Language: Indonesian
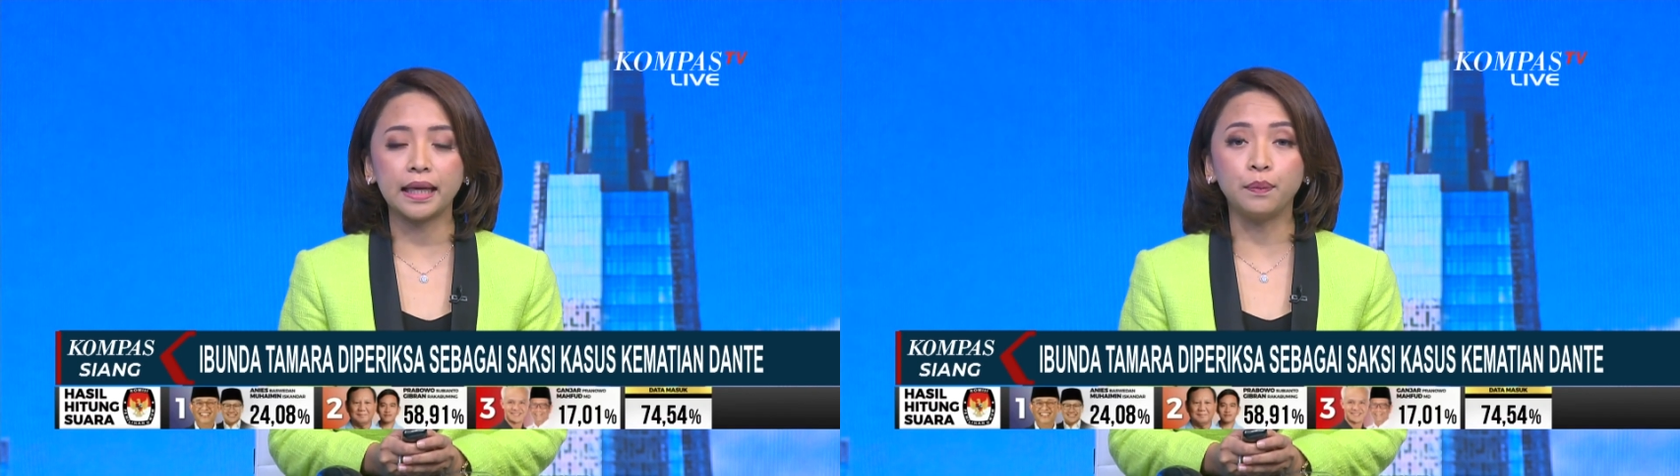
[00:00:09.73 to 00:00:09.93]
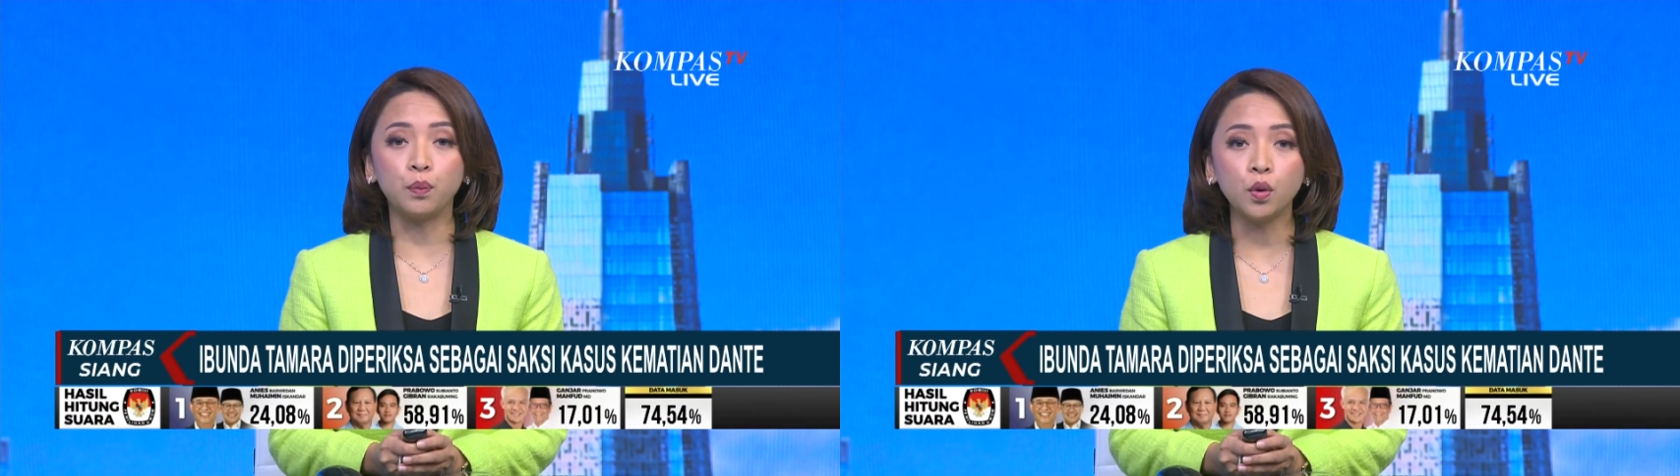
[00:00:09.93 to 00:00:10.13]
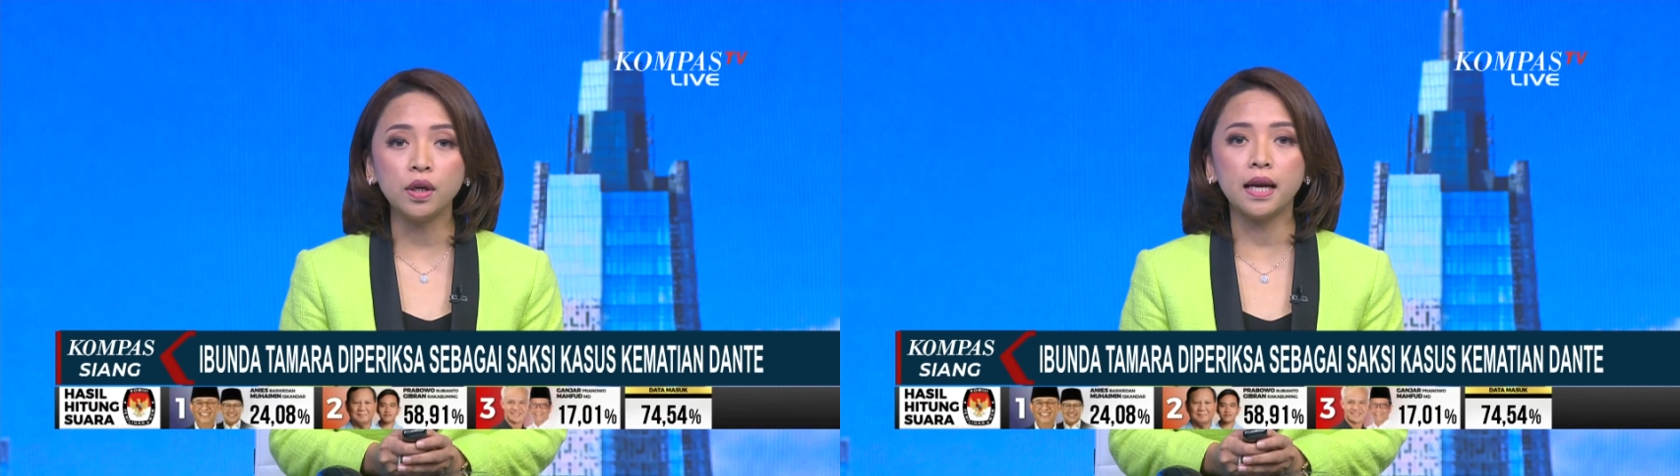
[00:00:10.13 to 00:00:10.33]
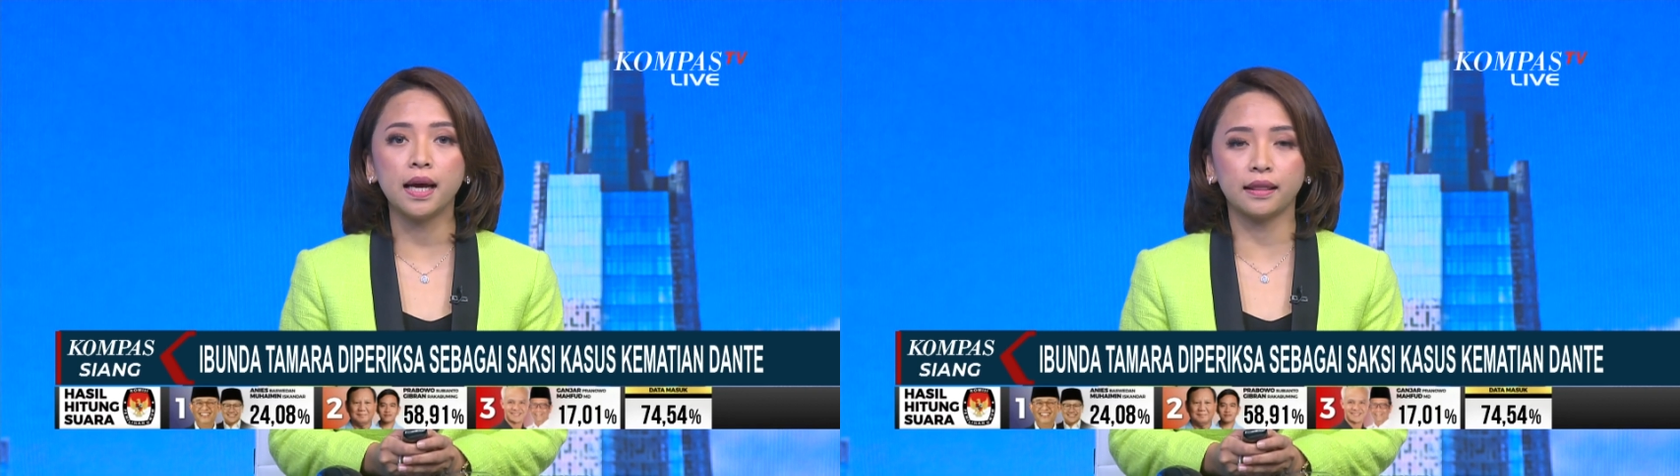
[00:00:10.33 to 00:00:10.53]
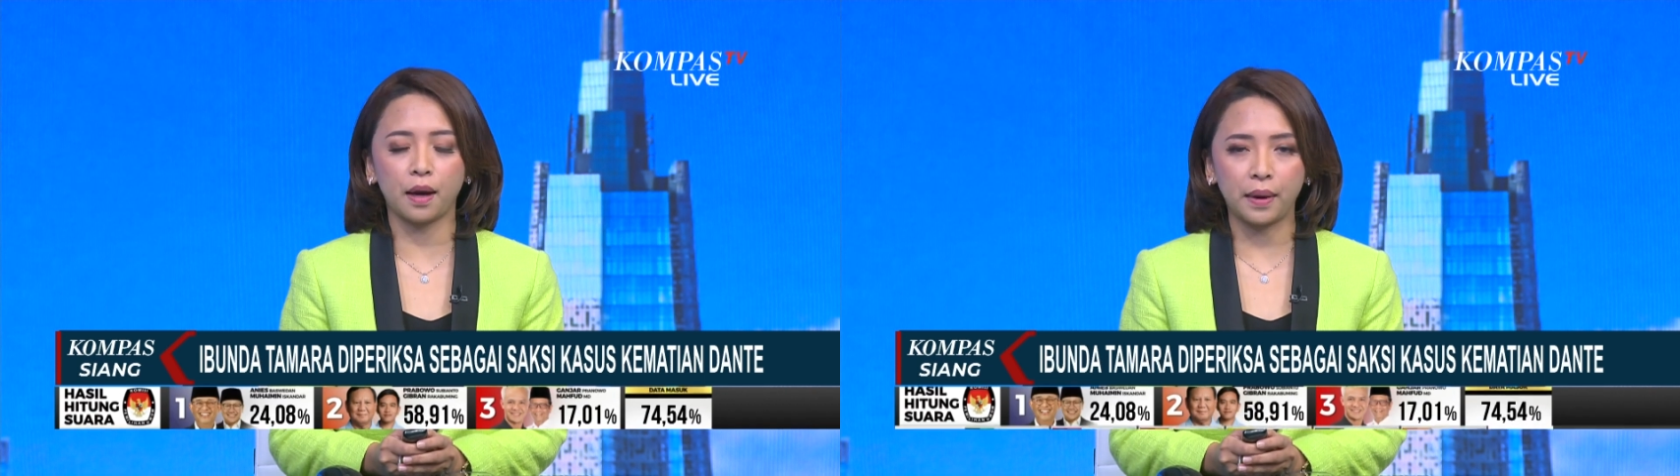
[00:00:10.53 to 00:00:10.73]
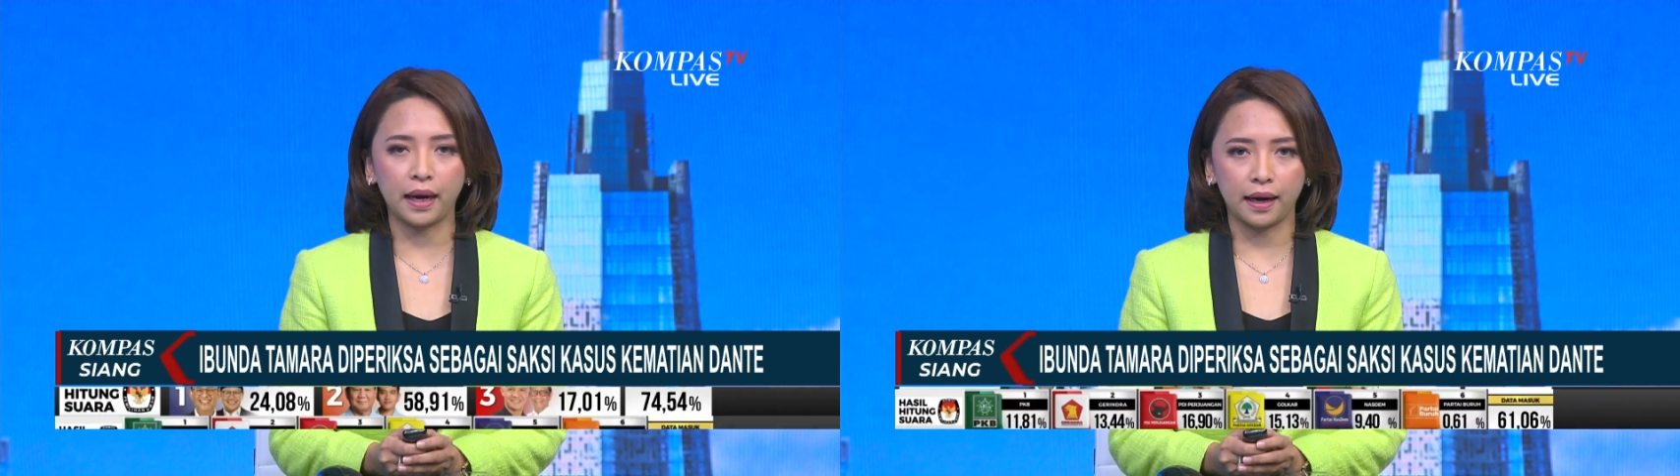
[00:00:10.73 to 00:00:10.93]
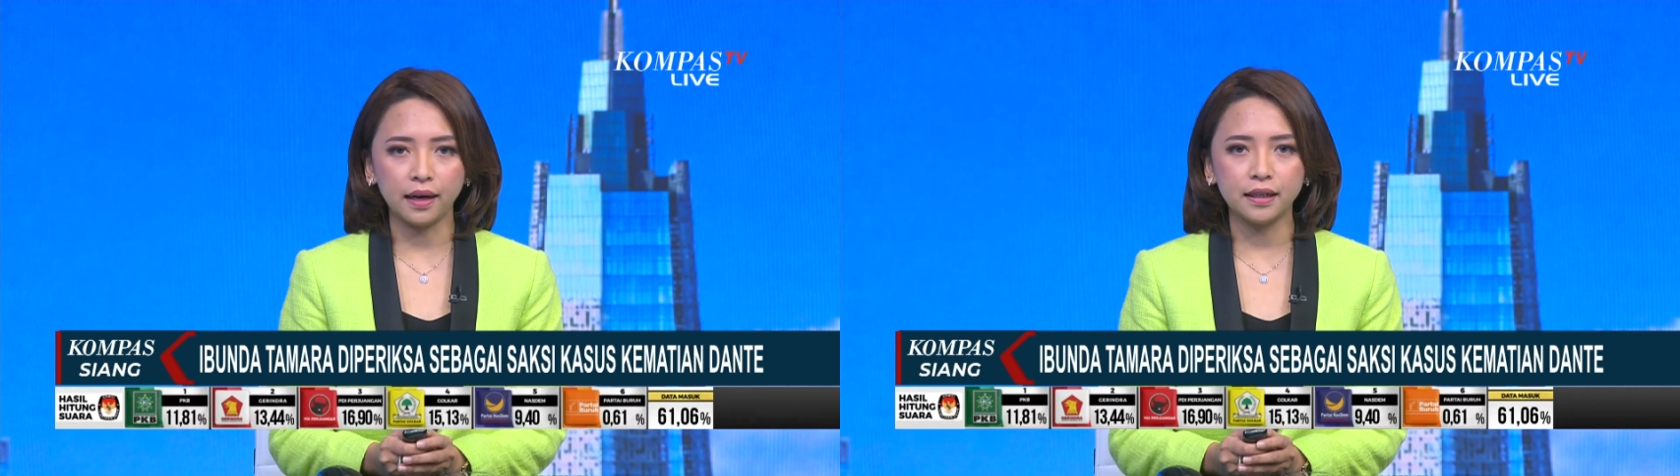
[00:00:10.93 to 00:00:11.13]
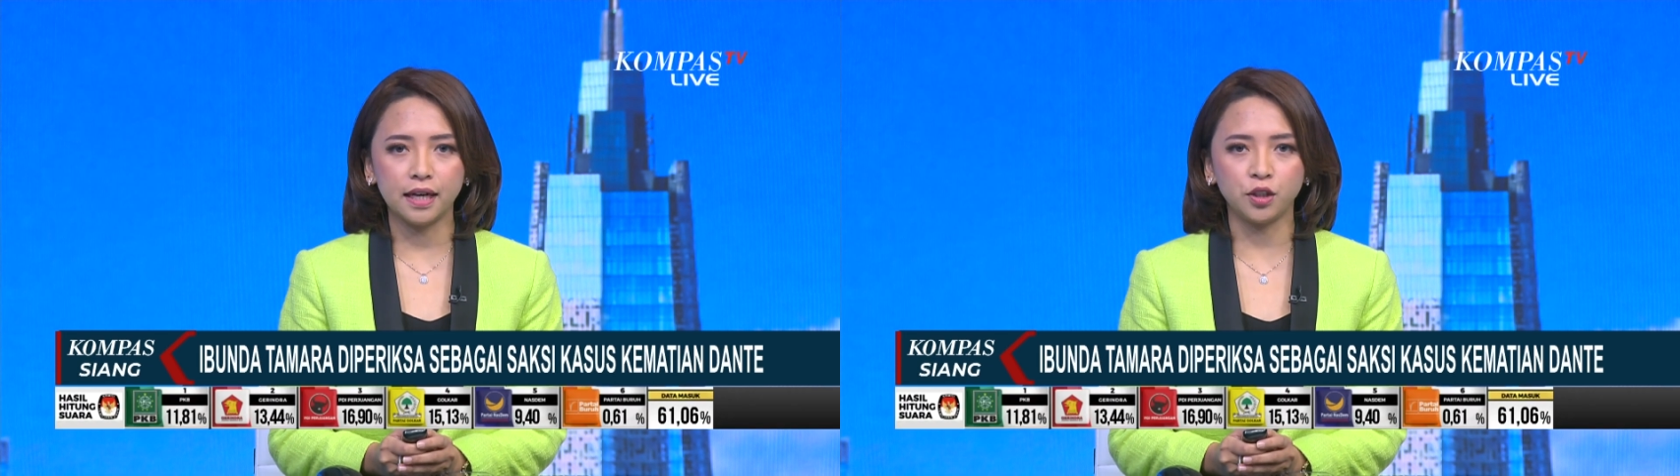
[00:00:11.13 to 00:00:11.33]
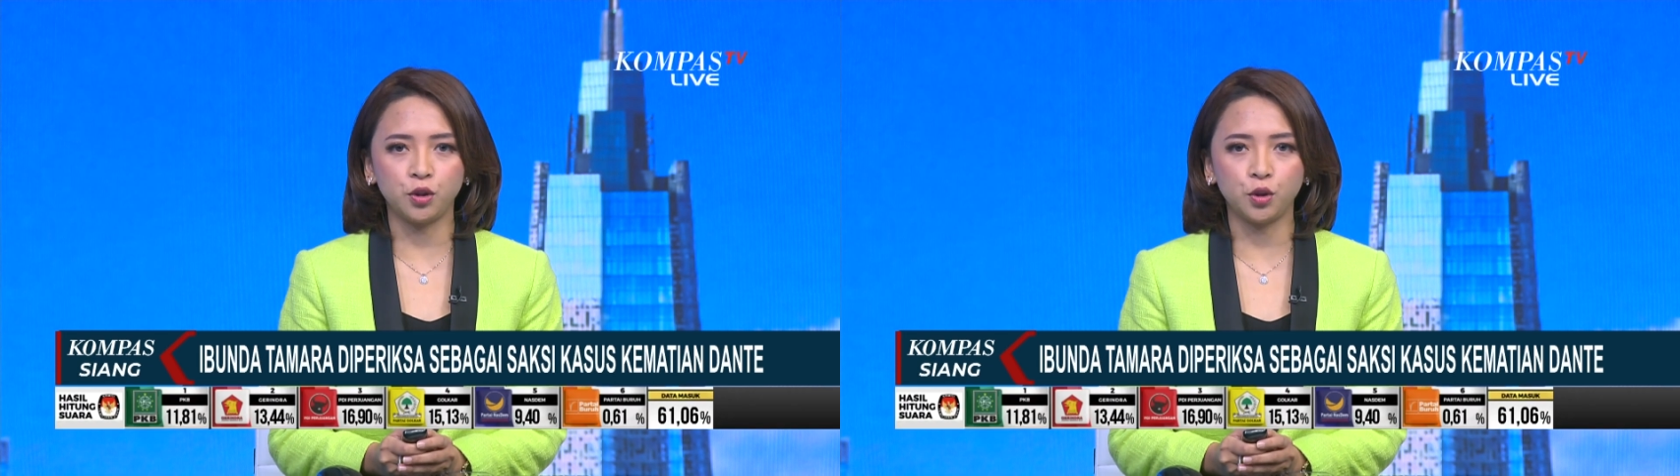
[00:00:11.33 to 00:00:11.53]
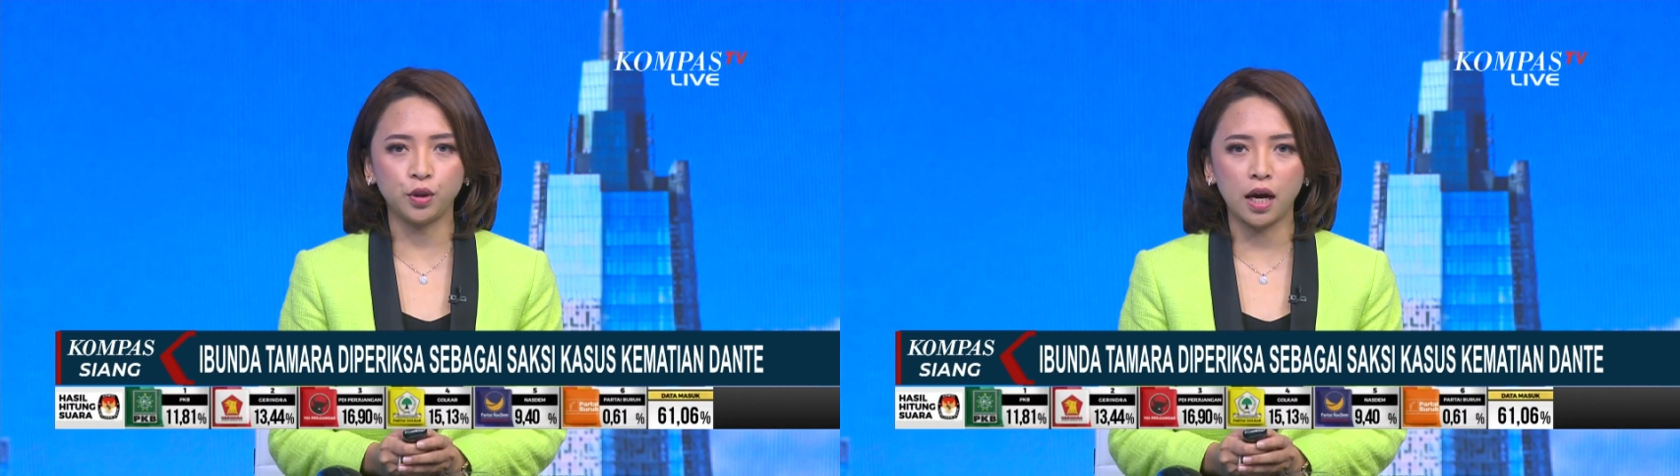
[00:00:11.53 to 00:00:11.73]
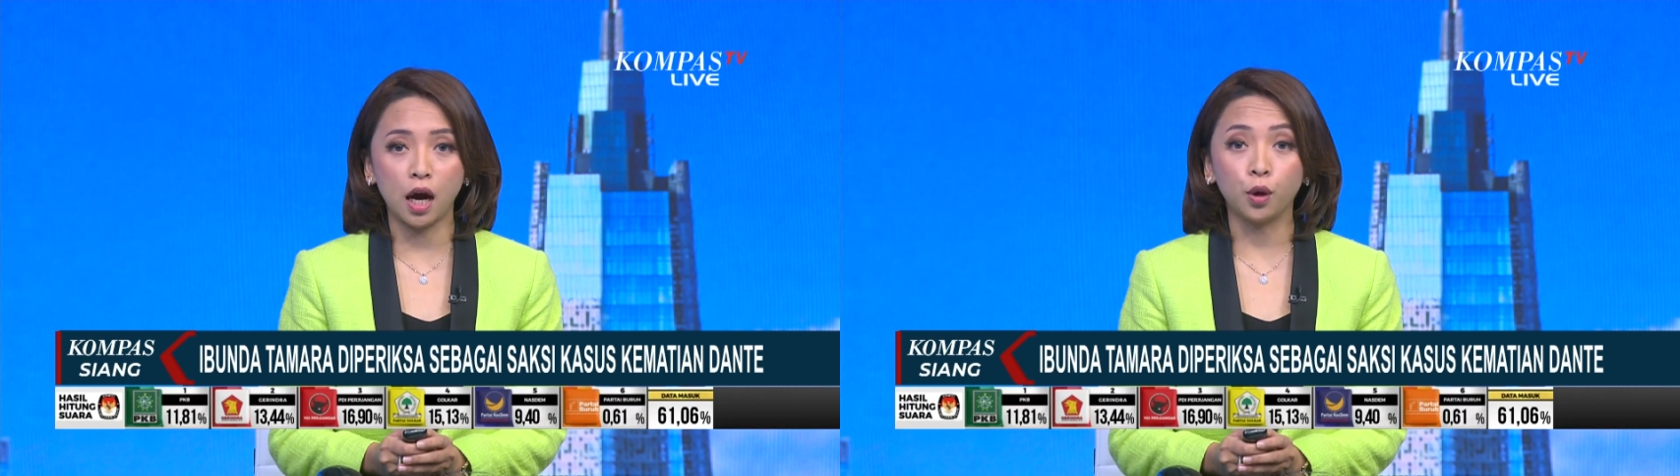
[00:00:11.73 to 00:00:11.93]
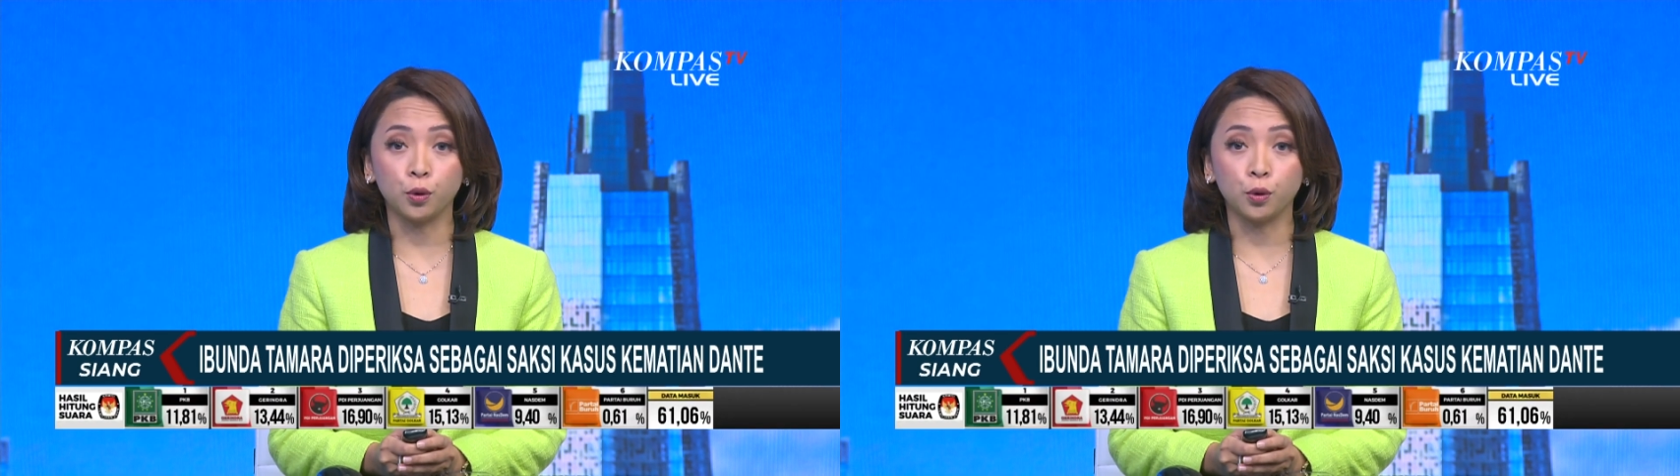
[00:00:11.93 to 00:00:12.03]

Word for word: Ibunda Tamara dan juga